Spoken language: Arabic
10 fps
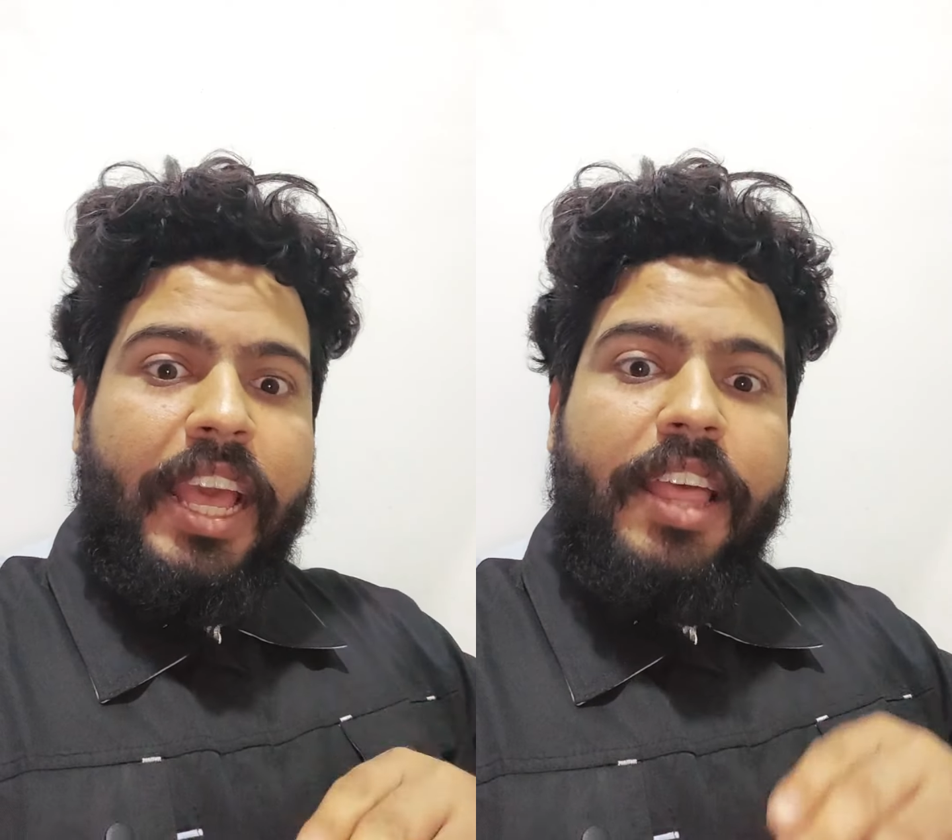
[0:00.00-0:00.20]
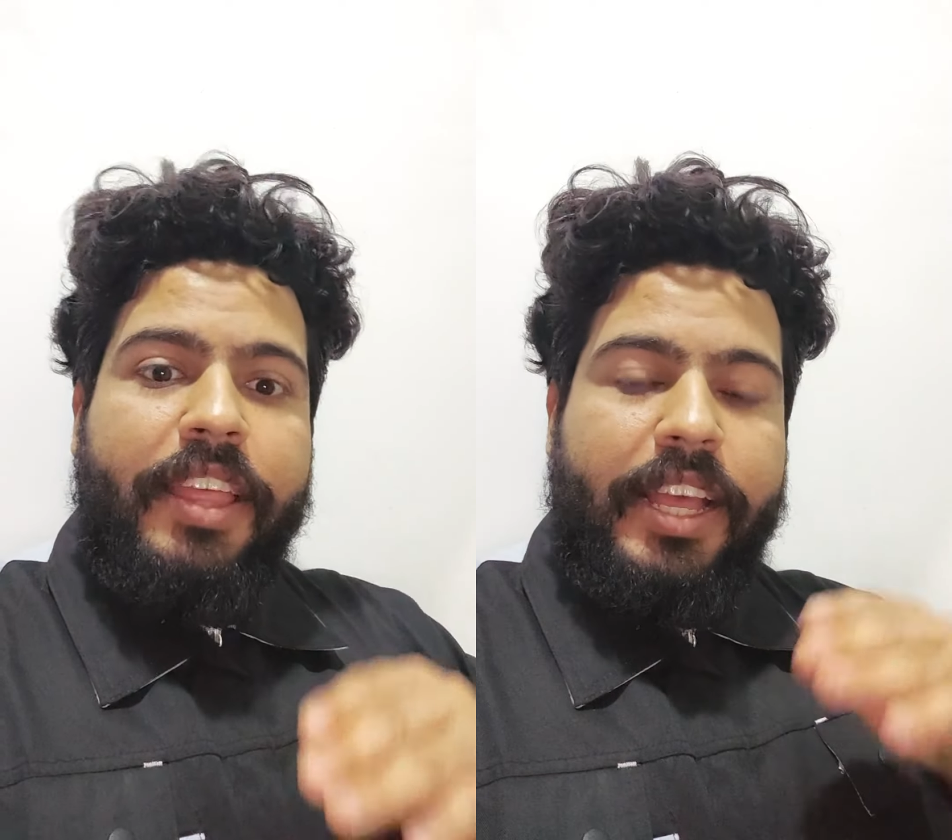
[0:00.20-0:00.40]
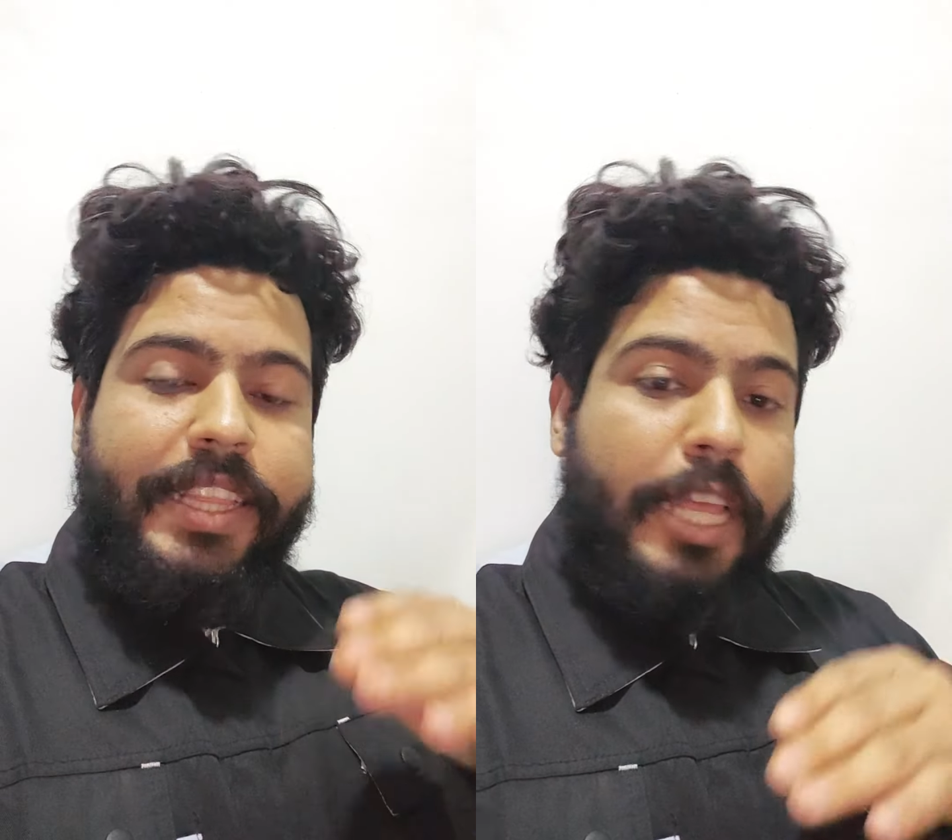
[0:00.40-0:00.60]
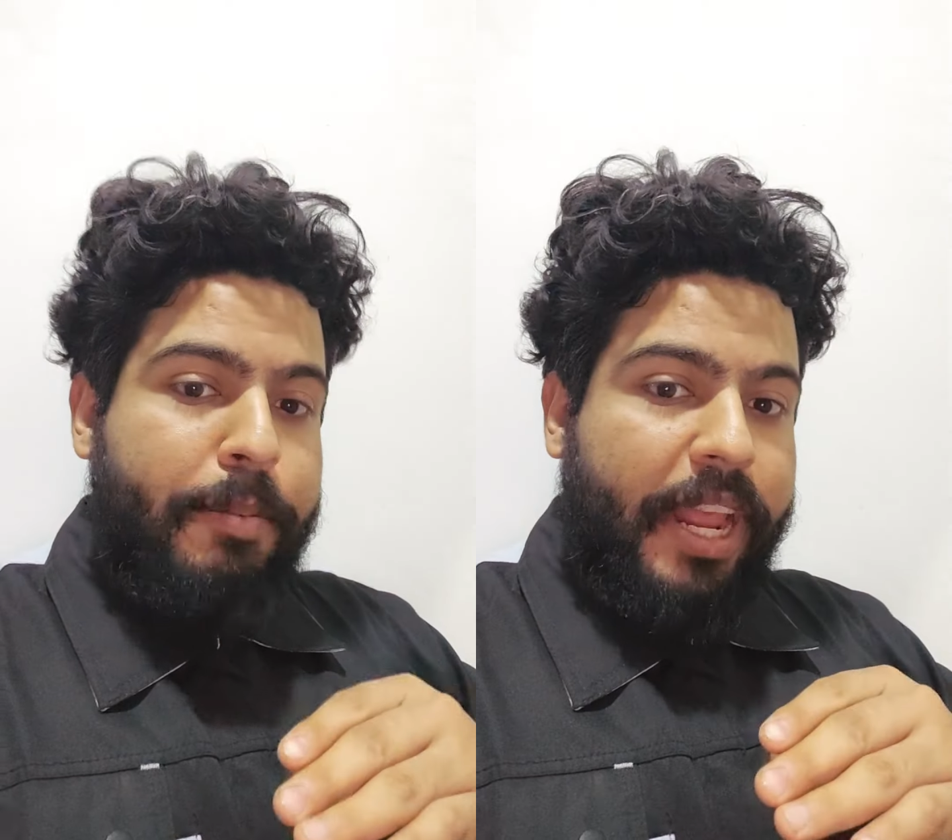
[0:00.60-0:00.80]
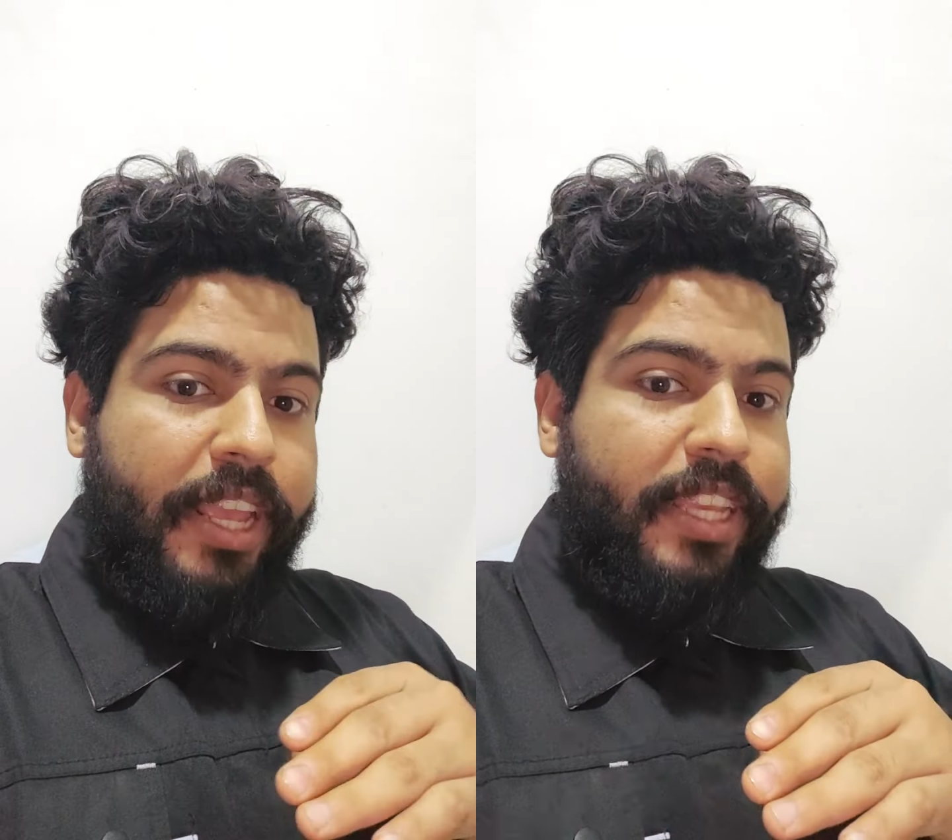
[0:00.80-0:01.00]
اذا انت
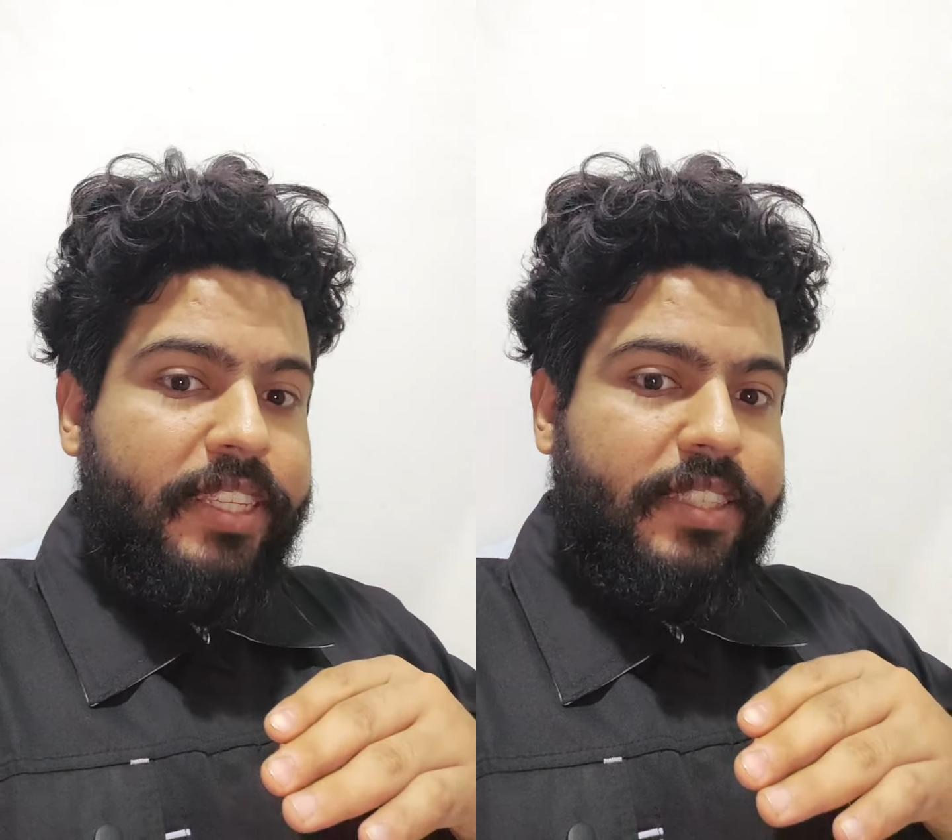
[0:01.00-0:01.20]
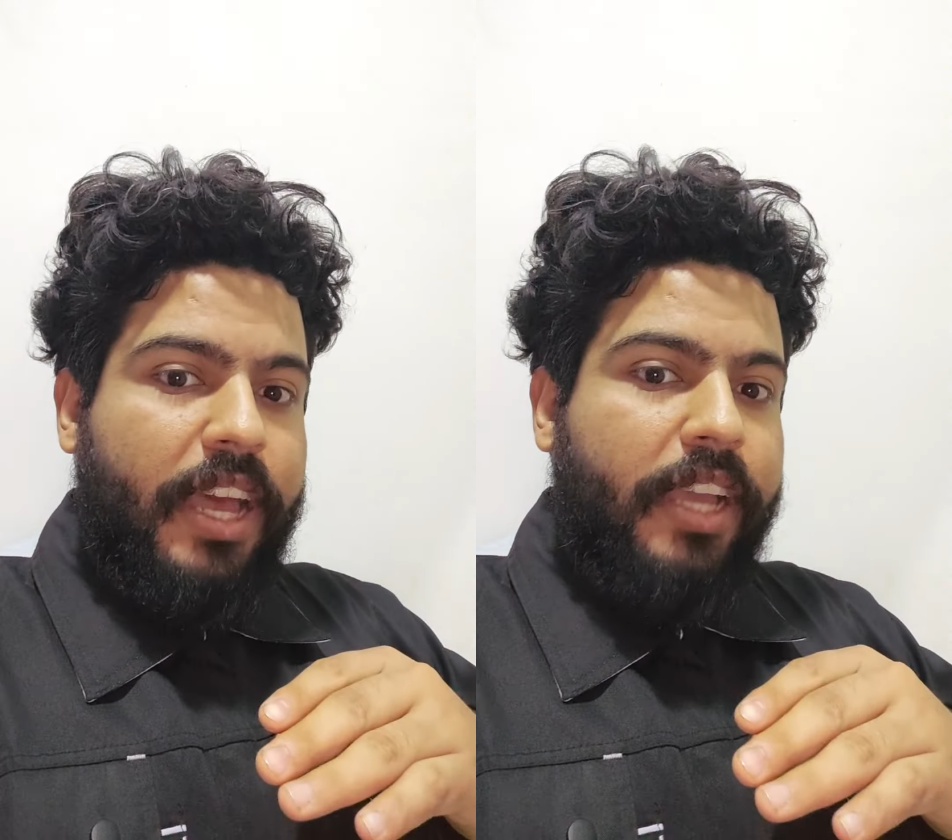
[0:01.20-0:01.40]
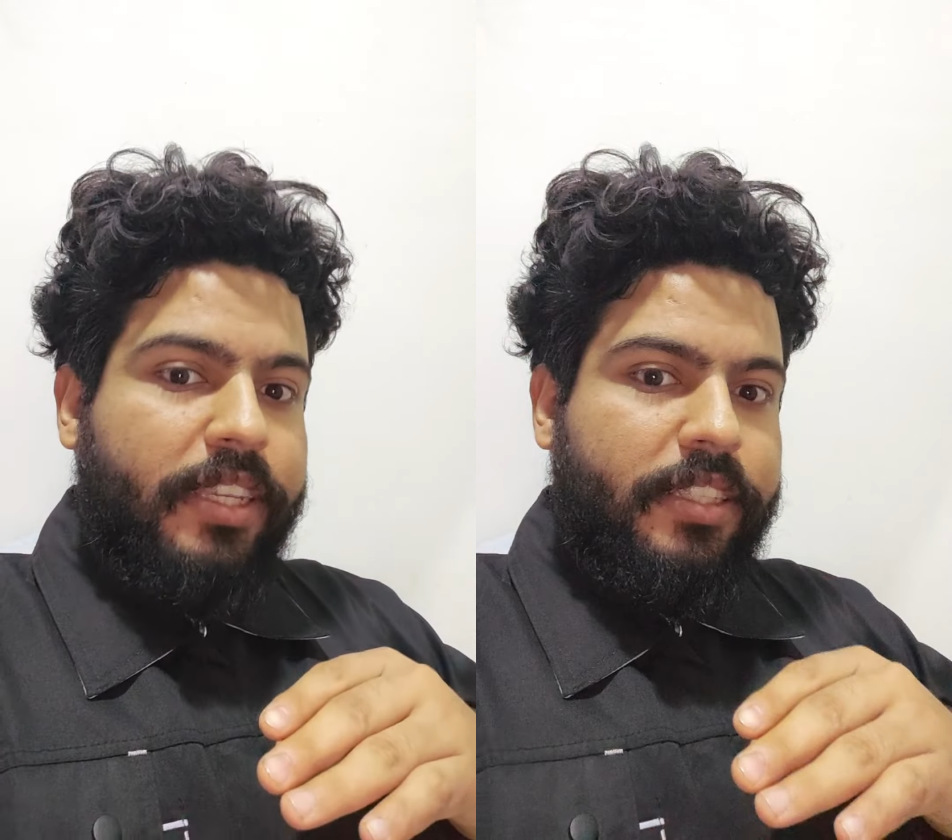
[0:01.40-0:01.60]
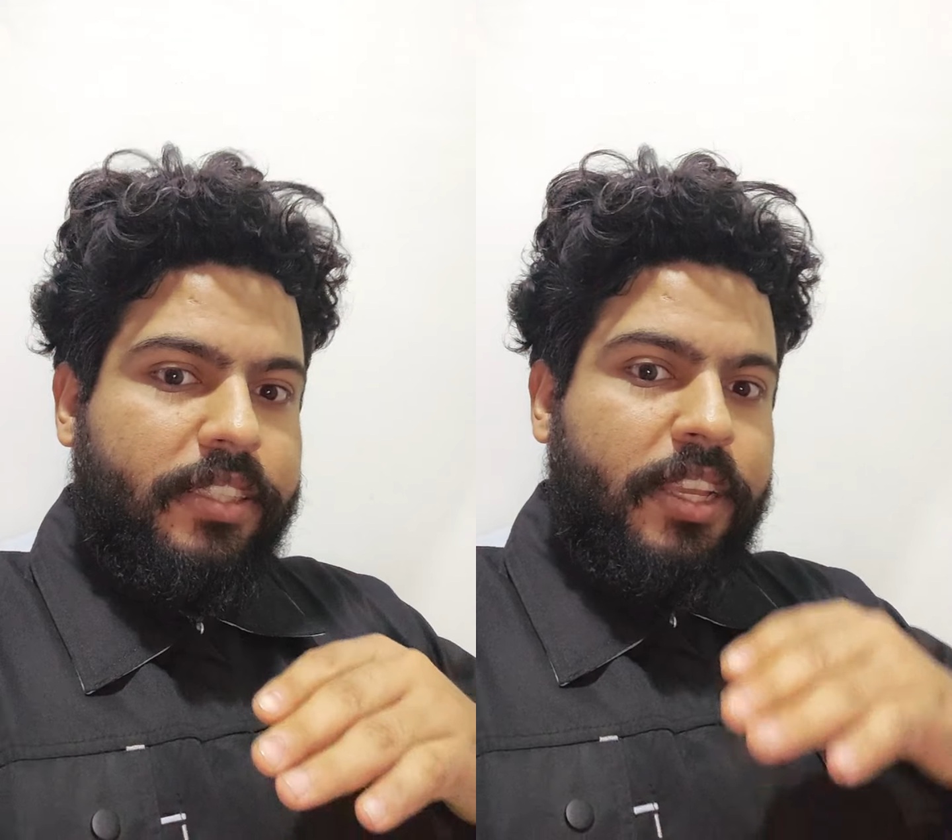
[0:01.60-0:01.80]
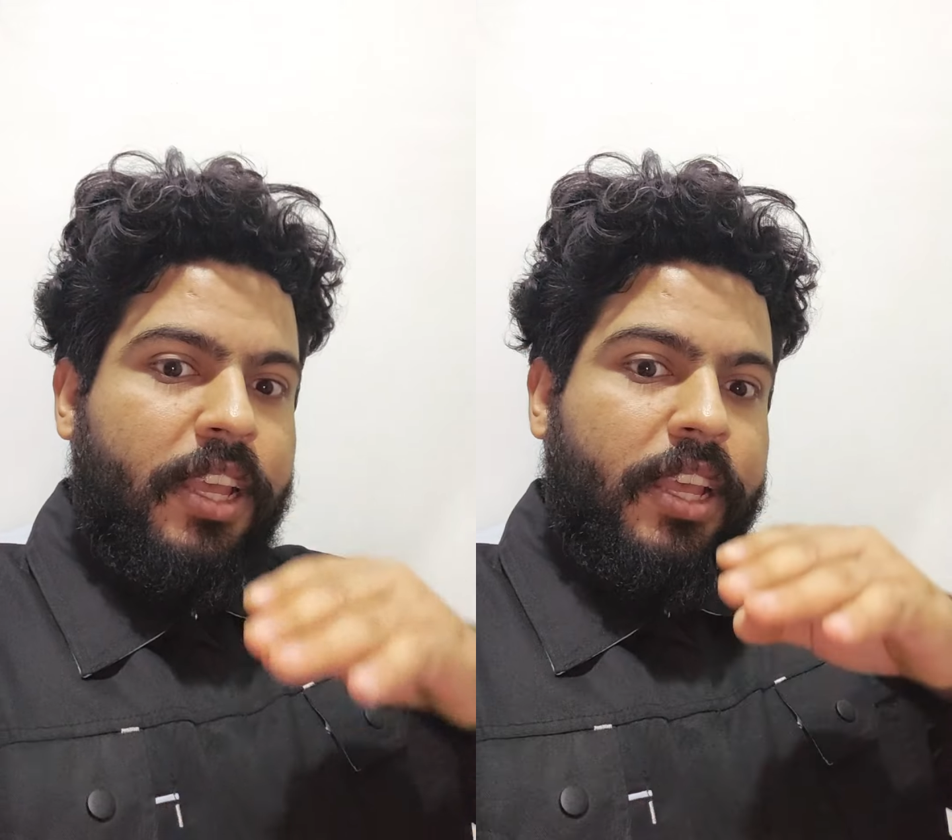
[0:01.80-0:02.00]
مرخيه زايد